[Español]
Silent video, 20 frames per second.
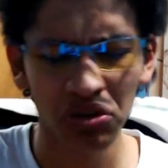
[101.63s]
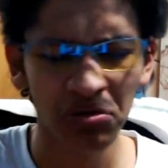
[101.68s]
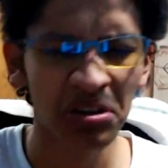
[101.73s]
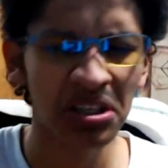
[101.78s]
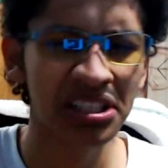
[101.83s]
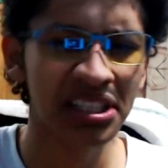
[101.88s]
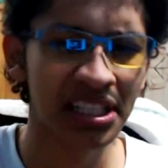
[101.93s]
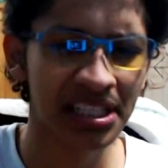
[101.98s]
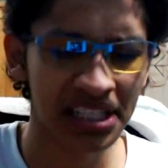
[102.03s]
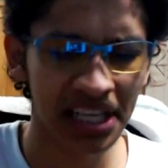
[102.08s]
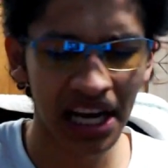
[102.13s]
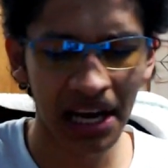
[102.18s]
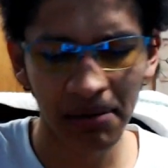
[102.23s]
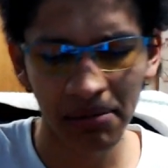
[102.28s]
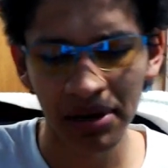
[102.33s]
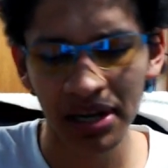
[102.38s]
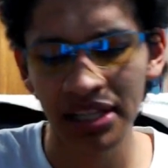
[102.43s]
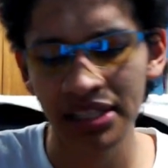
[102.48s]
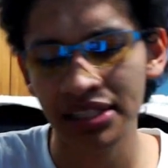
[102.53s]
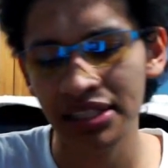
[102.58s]
sobre estas
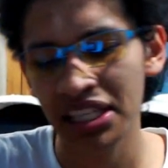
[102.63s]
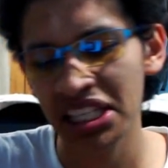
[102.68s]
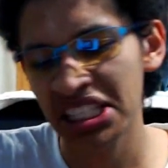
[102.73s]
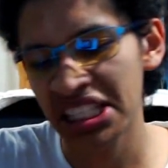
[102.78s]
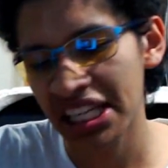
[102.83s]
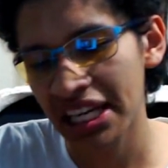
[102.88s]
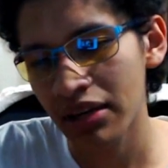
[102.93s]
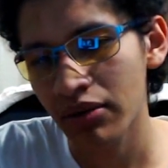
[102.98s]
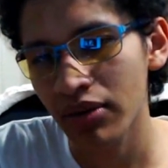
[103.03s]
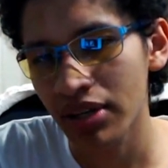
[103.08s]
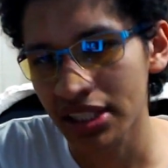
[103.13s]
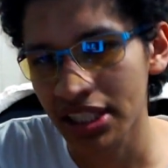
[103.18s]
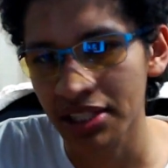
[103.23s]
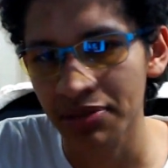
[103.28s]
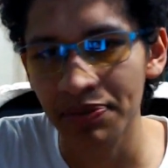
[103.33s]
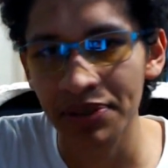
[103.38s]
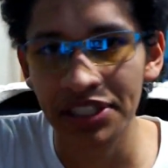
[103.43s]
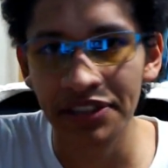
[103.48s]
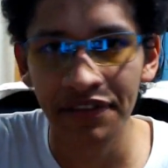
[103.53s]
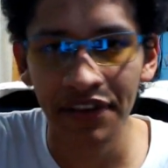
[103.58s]
cámaras, les dije algunas
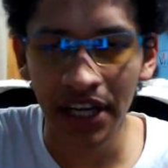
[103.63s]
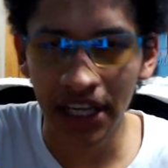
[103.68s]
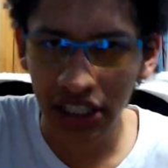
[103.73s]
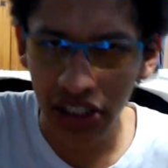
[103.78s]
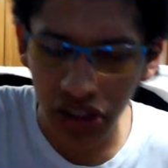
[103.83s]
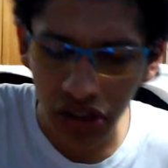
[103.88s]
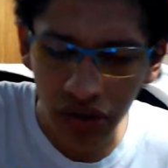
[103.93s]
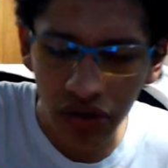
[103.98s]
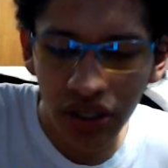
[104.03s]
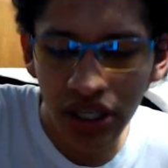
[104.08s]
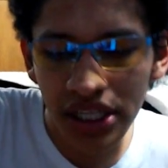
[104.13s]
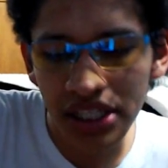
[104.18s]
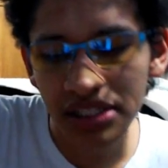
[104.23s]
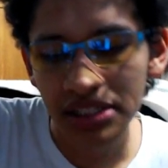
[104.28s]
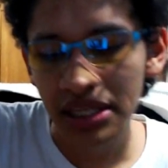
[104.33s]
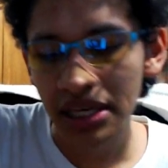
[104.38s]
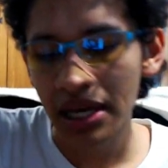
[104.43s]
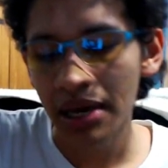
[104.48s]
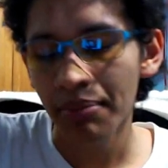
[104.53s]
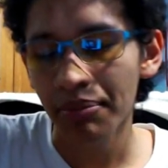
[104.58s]

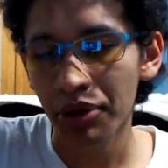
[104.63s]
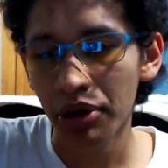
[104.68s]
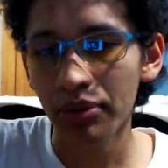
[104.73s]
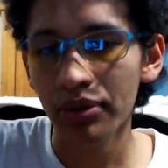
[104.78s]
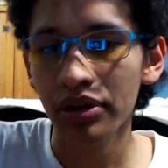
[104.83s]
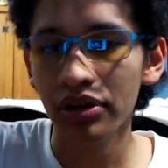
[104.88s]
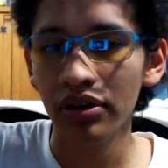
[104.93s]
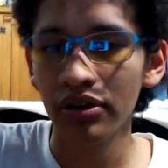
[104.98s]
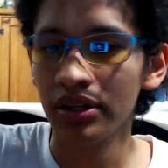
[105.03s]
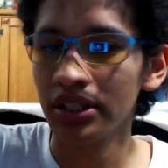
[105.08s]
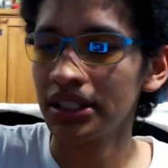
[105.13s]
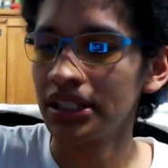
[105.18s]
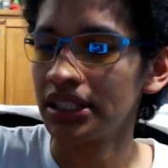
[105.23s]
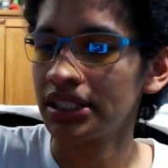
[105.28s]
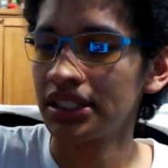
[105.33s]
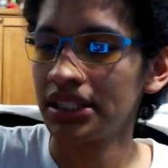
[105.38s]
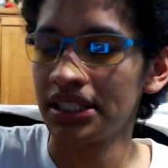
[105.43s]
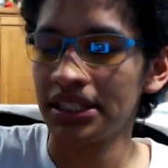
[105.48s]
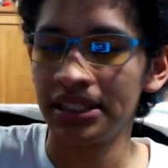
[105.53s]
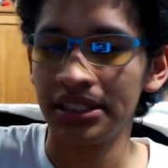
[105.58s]
especificaciones, pero bueno, ahorita
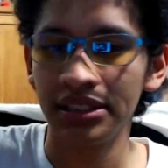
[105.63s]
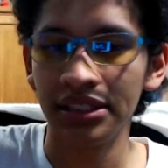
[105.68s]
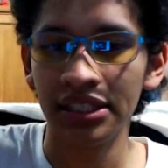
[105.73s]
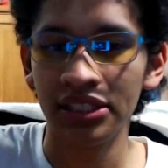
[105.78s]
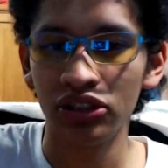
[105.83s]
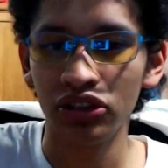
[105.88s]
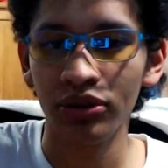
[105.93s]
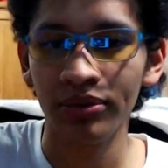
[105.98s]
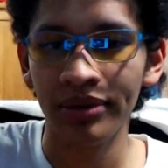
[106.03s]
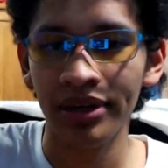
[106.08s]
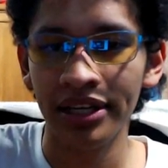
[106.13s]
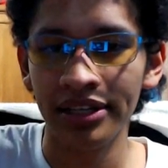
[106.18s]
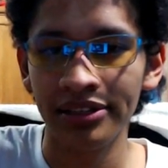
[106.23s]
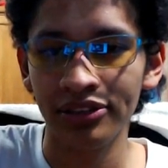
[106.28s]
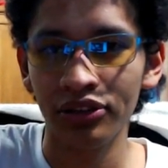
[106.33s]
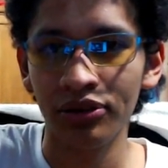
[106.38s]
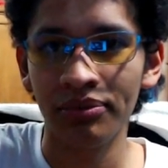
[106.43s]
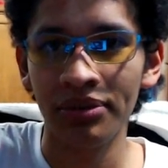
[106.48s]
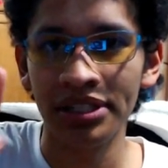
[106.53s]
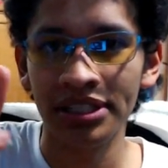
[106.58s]
es, tomar
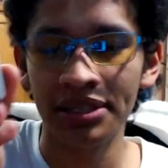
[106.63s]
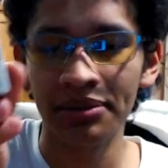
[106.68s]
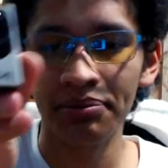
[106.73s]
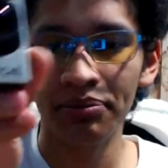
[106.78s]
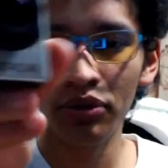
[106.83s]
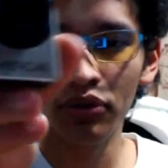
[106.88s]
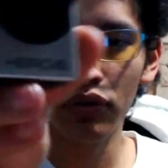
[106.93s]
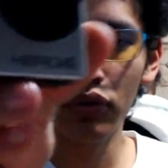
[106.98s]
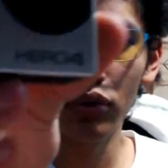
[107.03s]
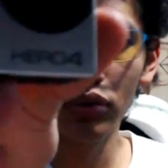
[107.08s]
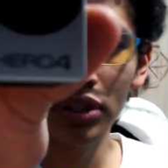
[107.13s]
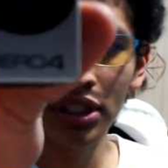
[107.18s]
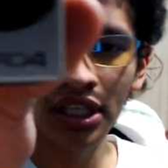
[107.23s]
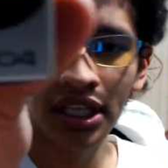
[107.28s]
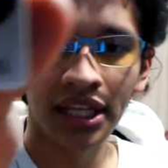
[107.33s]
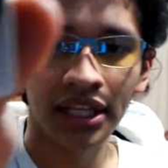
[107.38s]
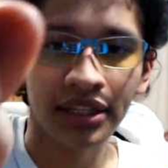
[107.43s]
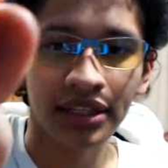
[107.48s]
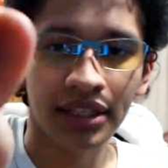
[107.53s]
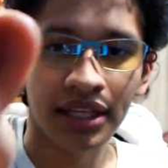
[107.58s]
esto más en
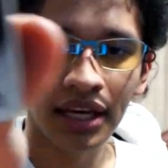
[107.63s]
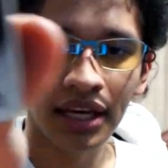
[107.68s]
profundidad,